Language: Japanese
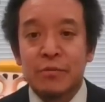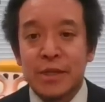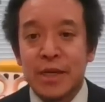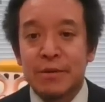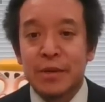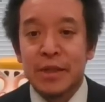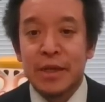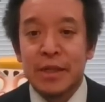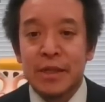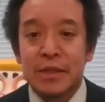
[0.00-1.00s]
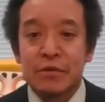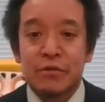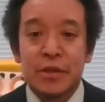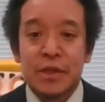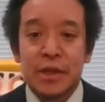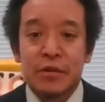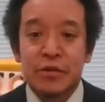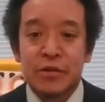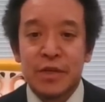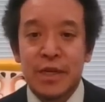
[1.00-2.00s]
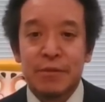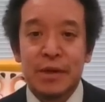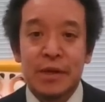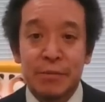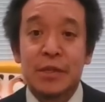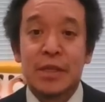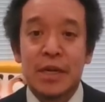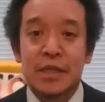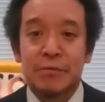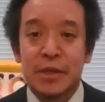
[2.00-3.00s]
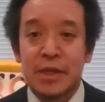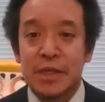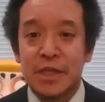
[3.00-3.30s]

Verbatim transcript: まあ、裁判になったりするんですけど、その裁判に対してもね、